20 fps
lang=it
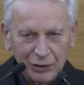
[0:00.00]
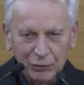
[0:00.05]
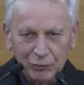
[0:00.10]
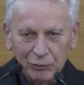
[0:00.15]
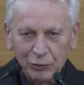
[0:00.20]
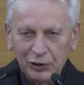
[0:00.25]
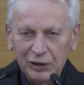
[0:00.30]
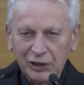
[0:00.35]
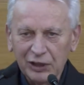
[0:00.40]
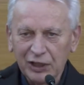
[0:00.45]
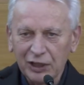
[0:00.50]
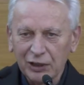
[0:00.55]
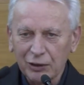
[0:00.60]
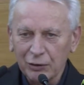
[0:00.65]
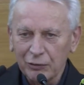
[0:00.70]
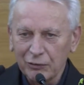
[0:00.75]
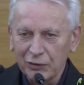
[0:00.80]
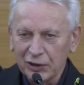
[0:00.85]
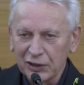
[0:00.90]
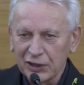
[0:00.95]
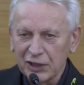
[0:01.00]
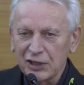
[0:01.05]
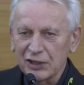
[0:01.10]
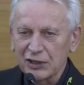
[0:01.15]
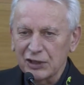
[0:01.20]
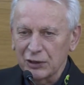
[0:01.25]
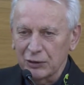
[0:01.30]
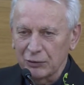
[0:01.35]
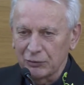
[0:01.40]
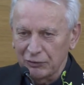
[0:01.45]
non vuol dire
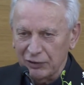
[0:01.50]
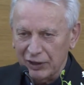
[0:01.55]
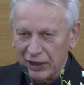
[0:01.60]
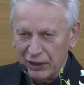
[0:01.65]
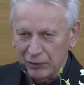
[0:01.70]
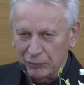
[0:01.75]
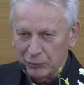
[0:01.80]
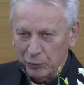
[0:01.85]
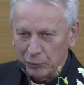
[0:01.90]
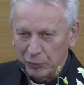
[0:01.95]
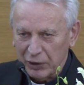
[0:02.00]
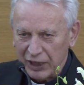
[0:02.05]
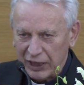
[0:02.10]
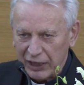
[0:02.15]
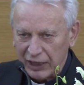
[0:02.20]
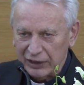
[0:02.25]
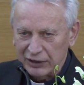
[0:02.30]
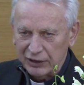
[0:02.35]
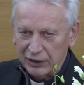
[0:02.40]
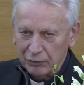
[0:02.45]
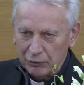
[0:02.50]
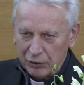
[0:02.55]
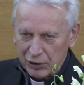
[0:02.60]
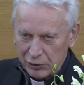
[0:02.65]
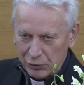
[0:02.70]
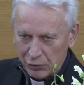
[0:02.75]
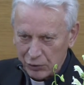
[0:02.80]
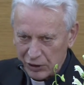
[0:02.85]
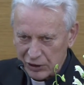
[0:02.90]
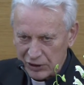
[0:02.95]
convertirsi e non fare più peccati,
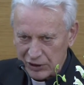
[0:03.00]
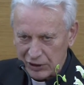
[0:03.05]
questo è